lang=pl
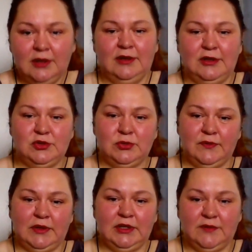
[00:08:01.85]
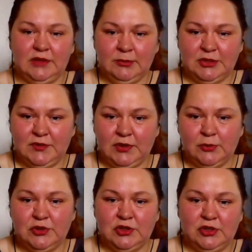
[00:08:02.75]
Y, człowiek nawet nie ma
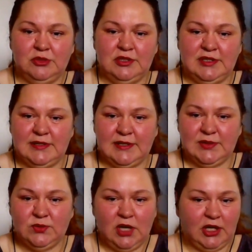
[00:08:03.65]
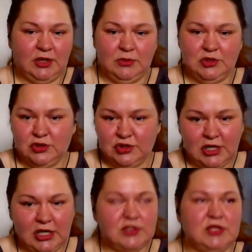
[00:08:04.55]
świadomości o tym, że się stresuje jakimiś
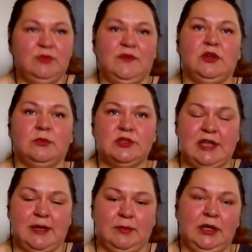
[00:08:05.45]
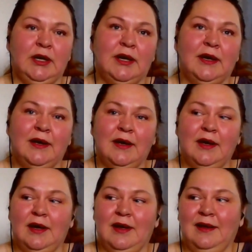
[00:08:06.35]
docierającymi wiadomościami.
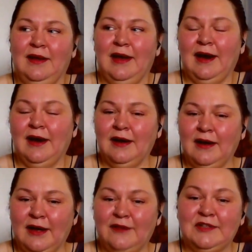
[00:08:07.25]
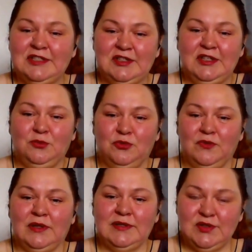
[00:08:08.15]
Y, a, a właśnie
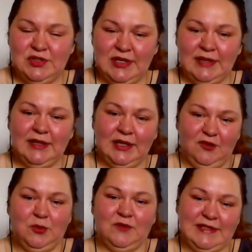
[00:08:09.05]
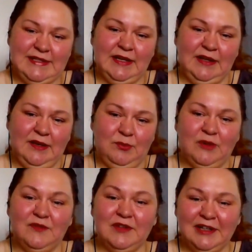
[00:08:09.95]
mówię, codzienne takie wprowadzanie
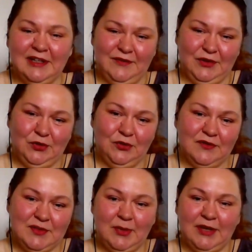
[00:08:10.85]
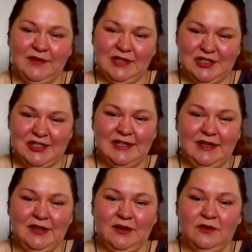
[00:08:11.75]
pewnych nawyków sprawia,
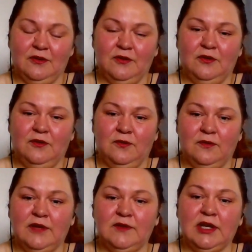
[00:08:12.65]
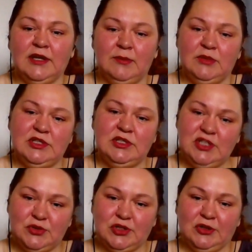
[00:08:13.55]
że Y, nawet jak nam jest
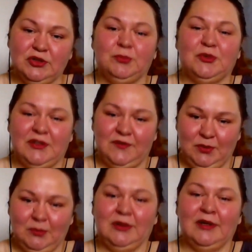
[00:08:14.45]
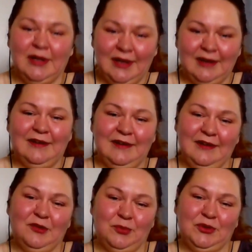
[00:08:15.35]
ciężko, to potrafimy,
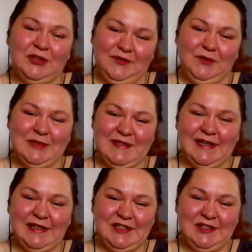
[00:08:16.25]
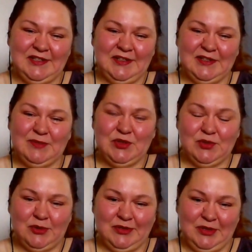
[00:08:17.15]
y, potrafimy znaleźć y,
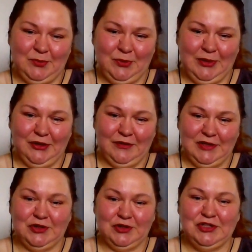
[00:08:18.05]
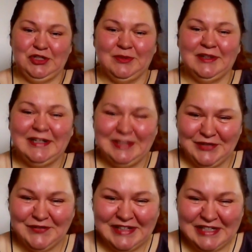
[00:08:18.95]
sposób, żeby się podładować. Chociażby taka
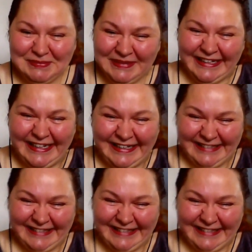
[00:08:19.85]
czerwona szminka.